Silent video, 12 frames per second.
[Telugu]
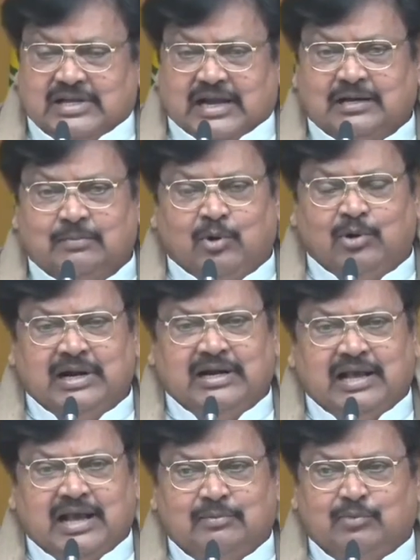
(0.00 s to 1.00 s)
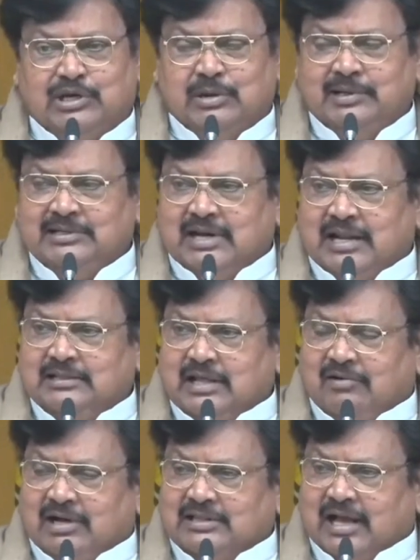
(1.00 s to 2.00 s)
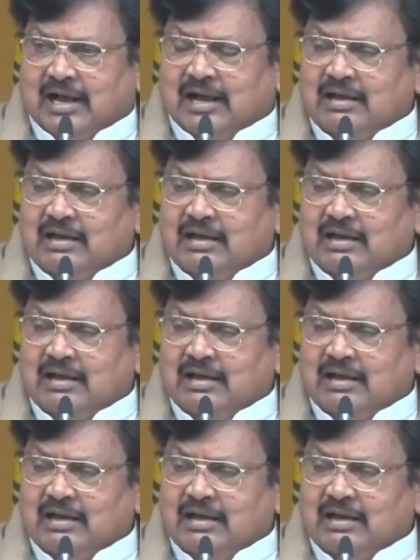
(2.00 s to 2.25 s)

జగన్మోహన్ రెడ్డి గారు ముఖ్యమంత్రి అయిన తర్వాత